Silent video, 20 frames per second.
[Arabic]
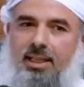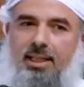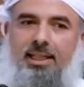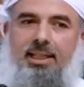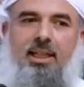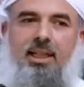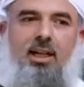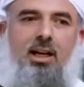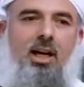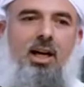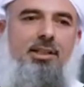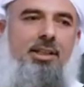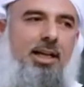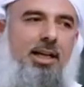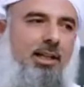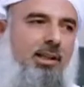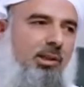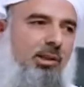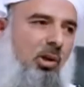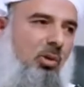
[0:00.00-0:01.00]
لإعانة
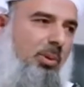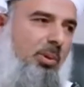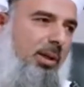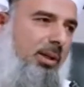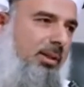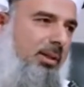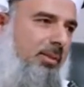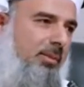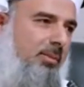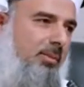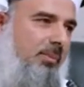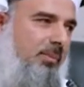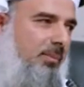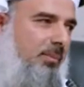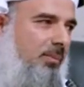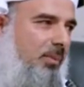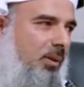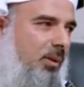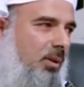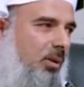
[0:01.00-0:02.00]
على التوبة
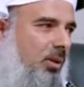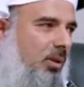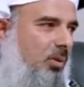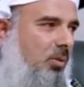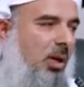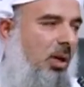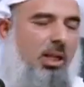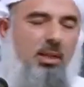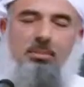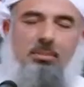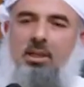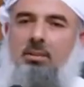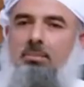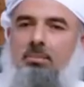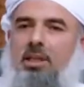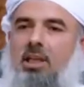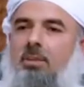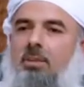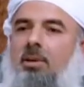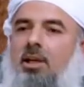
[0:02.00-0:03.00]
وهذا من
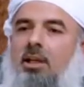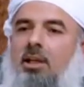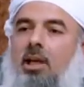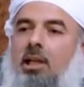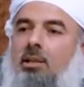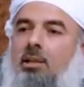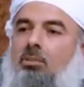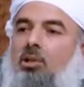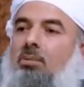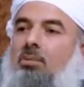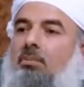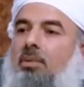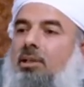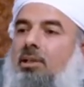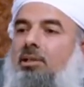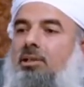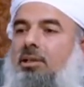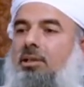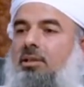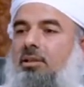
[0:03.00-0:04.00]
من البركات المهمة
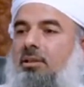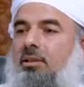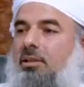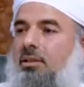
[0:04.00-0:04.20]
جدا